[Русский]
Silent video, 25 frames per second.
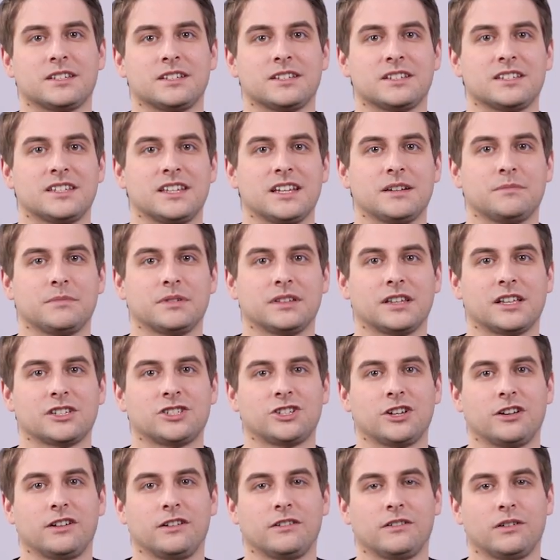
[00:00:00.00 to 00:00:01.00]
системой
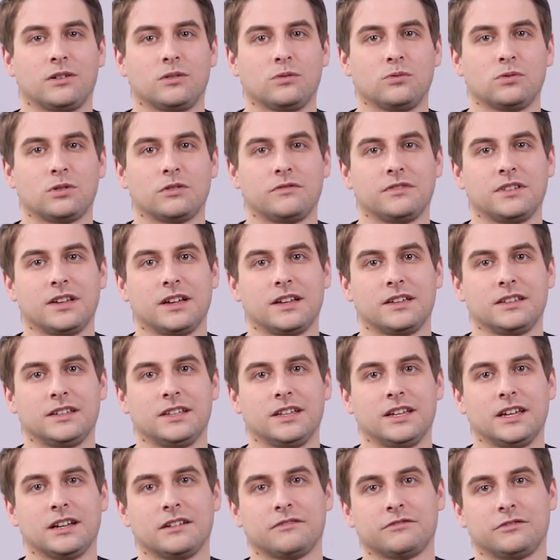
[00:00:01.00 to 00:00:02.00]
начального уровня
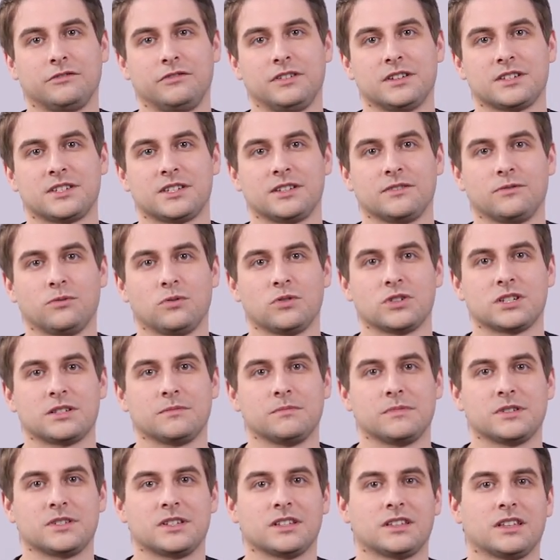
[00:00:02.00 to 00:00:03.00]

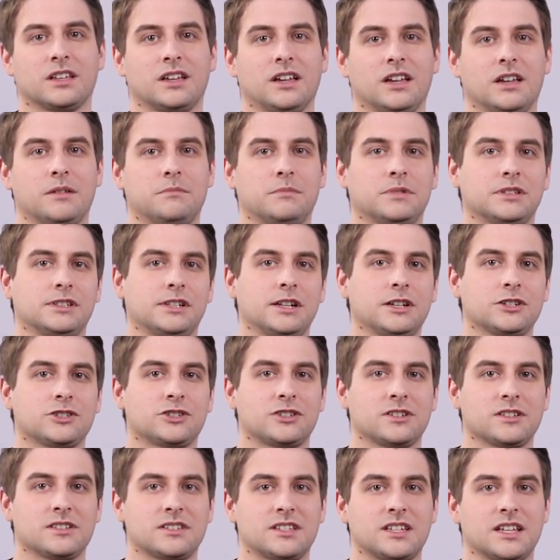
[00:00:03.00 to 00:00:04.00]
EF280. Midrange
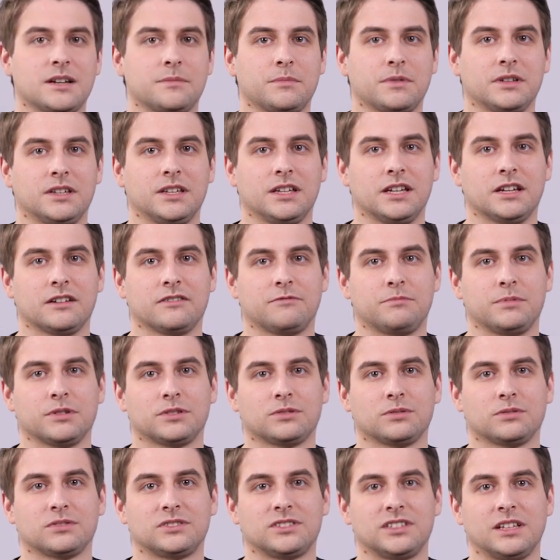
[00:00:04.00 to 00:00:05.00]
системы
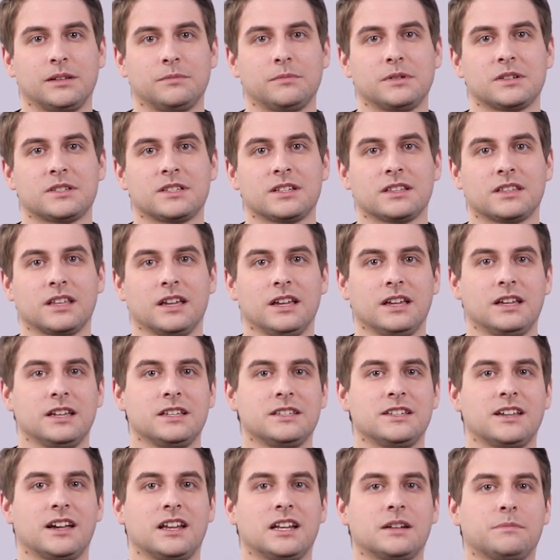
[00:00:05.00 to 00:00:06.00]
EF570,
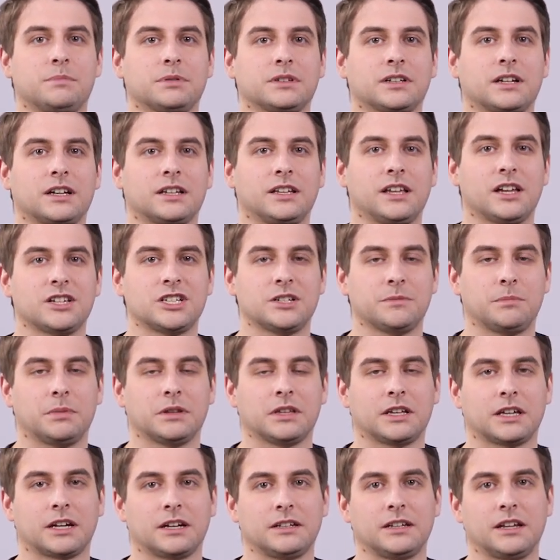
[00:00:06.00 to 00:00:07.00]
идеально подходящей
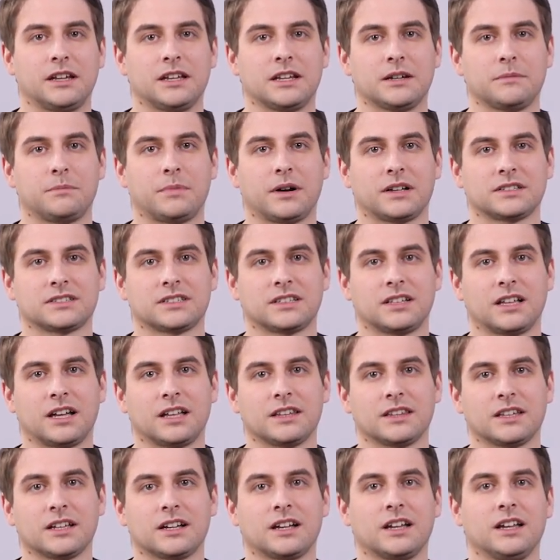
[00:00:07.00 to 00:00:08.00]
под хранение баз
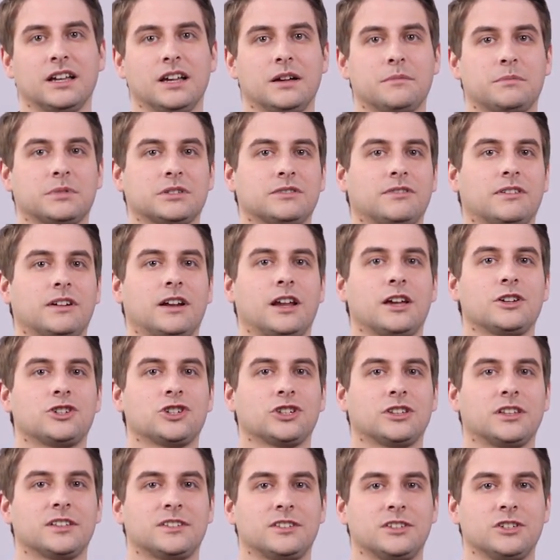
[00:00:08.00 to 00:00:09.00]
данных,
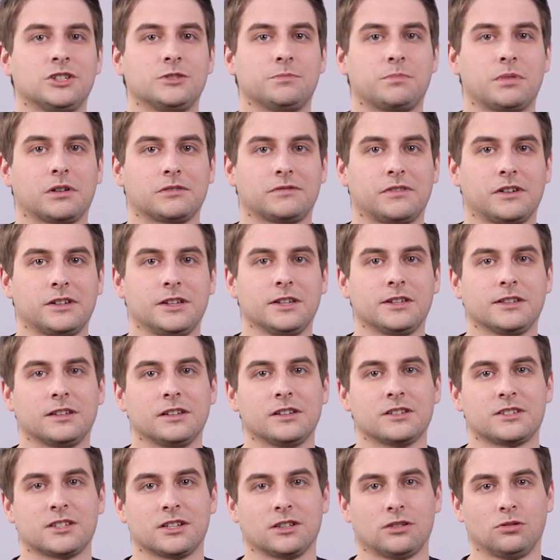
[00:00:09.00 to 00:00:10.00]
позволяющей достичь
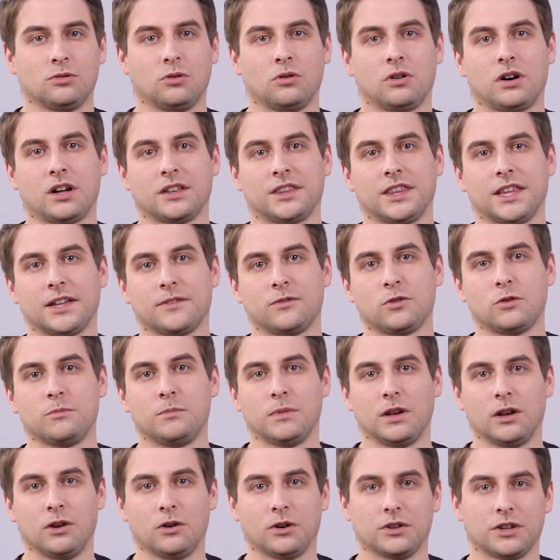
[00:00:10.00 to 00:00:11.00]
производительности до 1
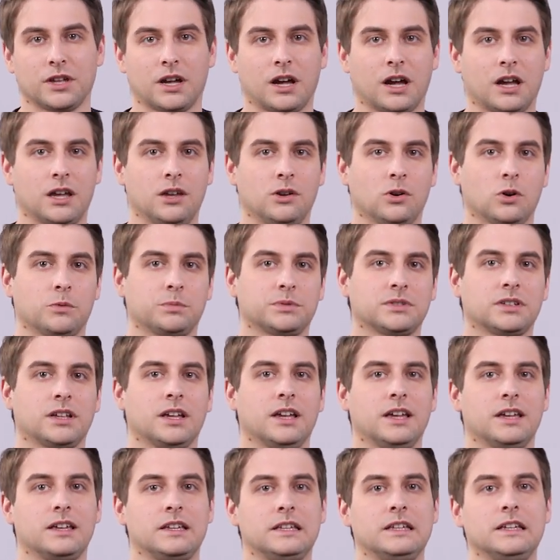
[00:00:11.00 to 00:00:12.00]
миллиона IOPS,
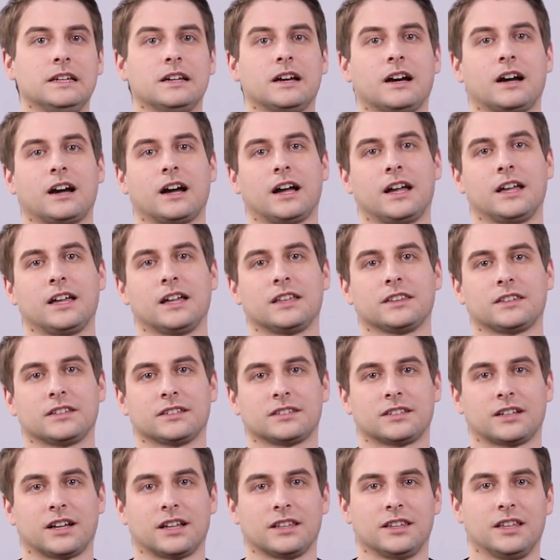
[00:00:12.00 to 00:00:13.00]
и High-End
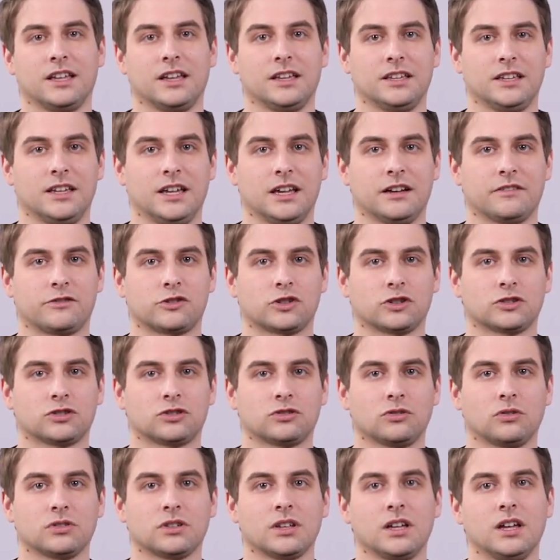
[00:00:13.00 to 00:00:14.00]
SHD
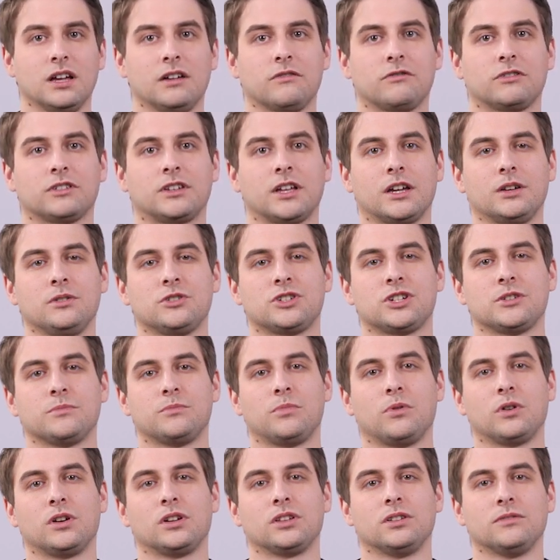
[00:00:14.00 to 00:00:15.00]
EF600, выдающий
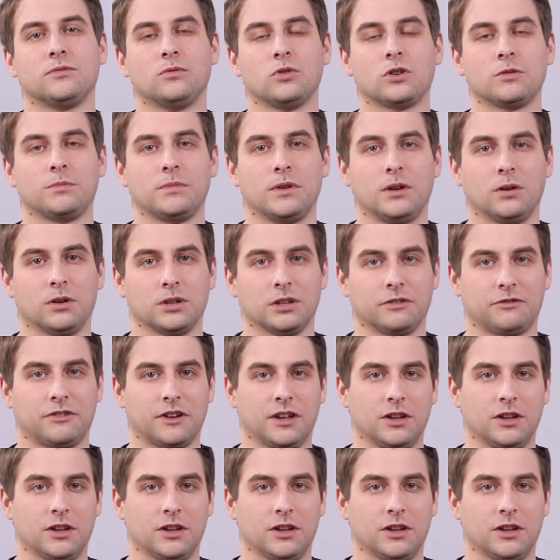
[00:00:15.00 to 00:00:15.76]
более 2 миллионов